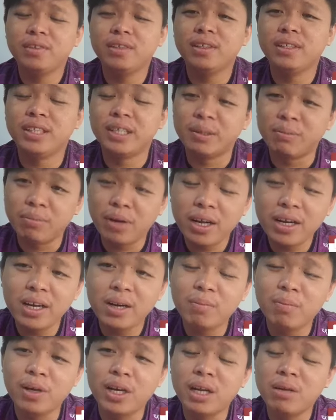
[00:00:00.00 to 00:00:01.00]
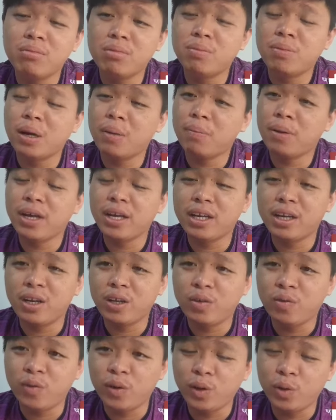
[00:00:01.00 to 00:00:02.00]
derma daripada beberapa
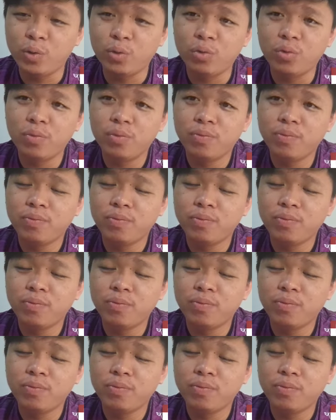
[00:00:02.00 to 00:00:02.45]
individu.